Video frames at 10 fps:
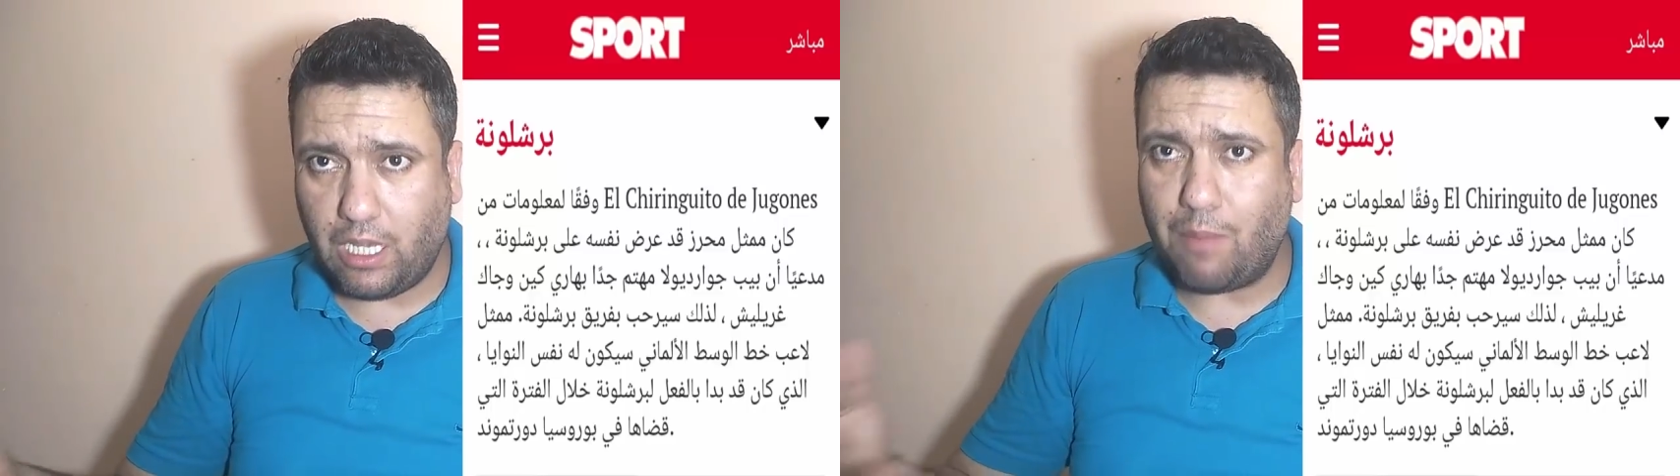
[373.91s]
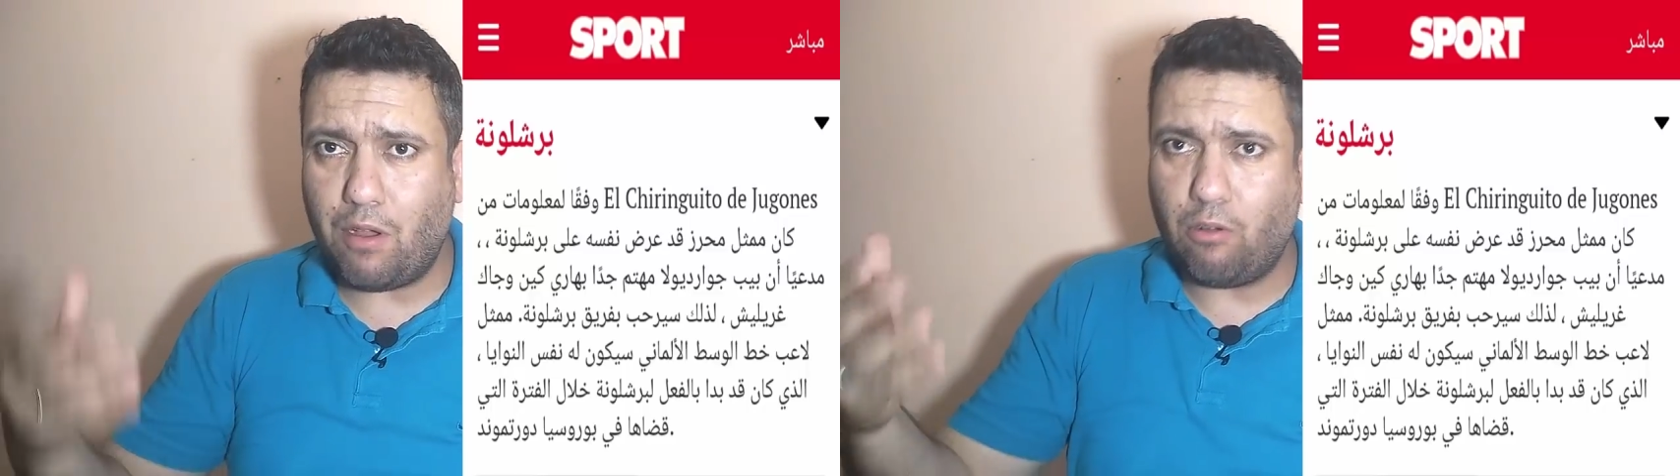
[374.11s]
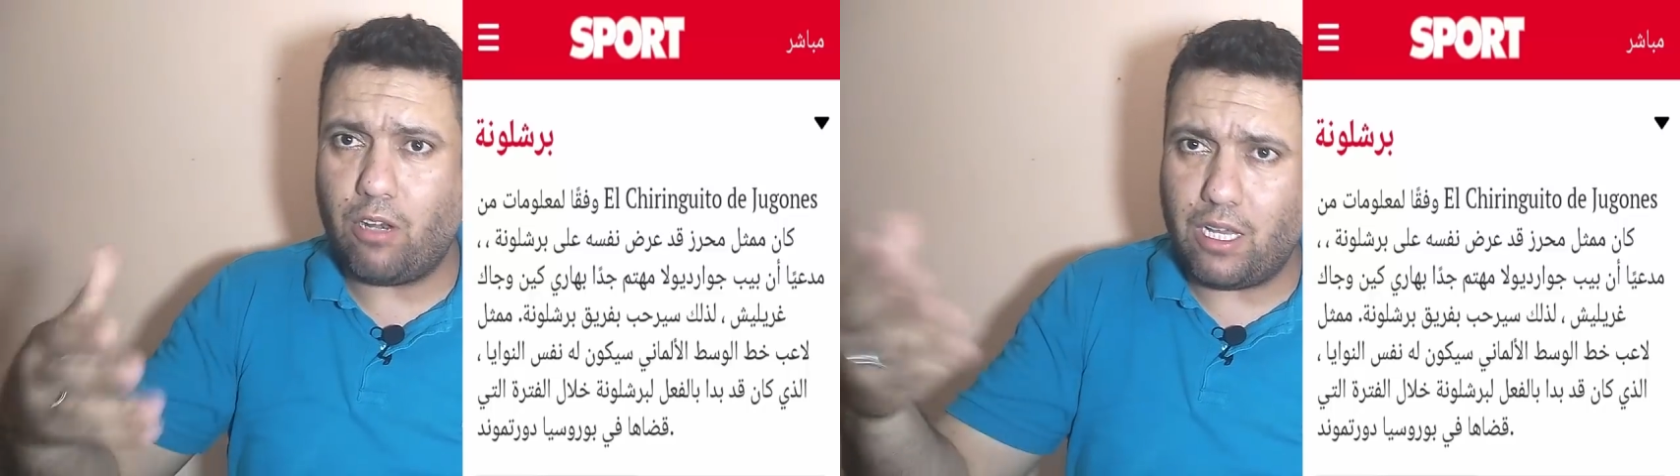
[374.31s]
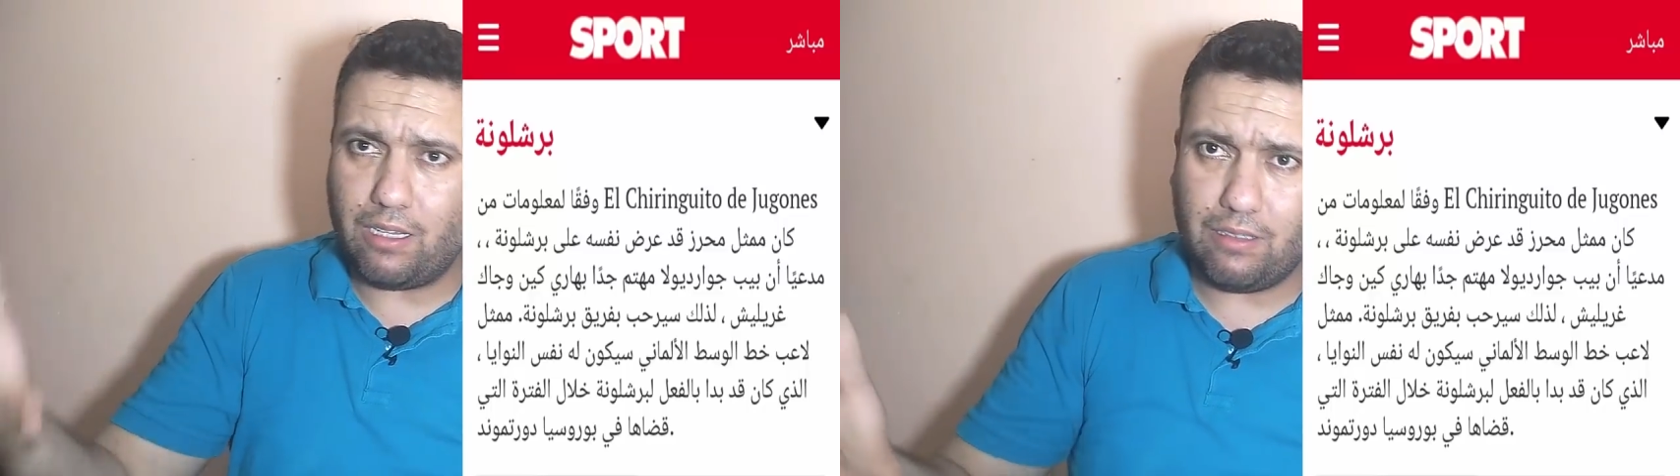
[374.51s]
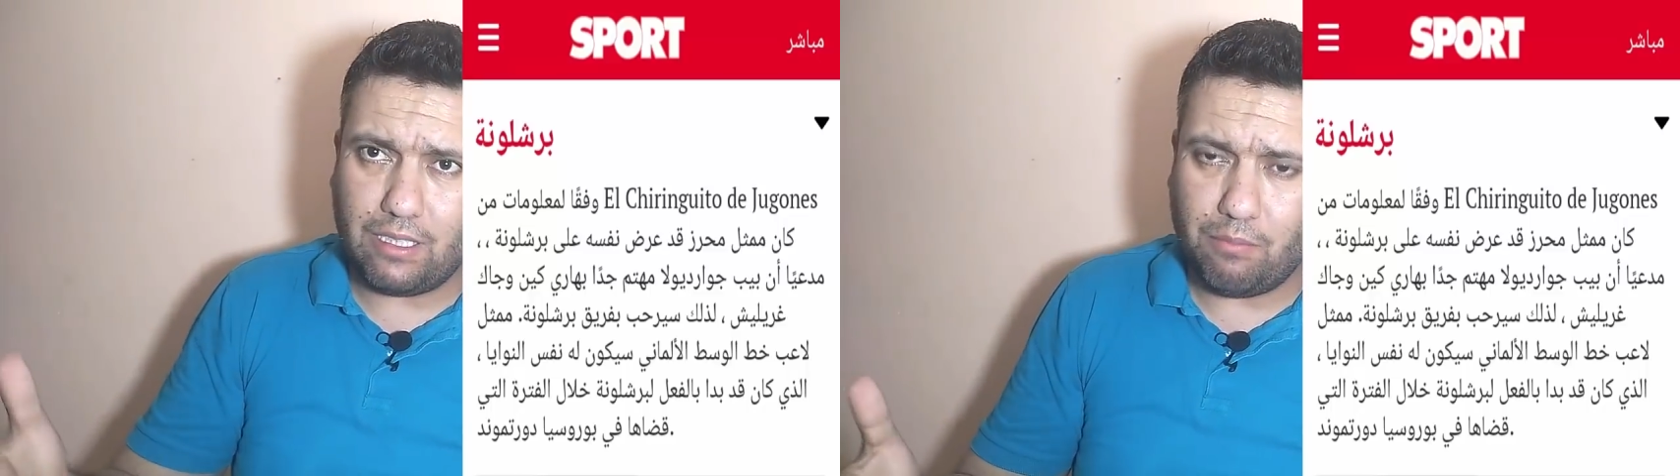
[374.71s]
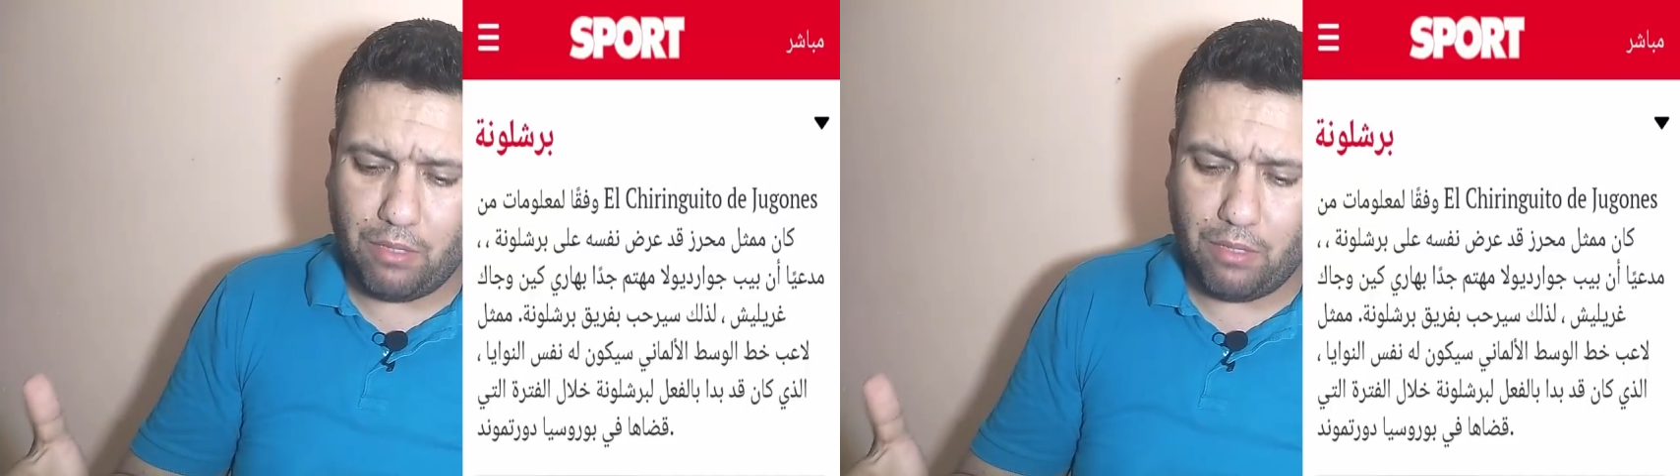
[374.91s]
كما قلنا آه،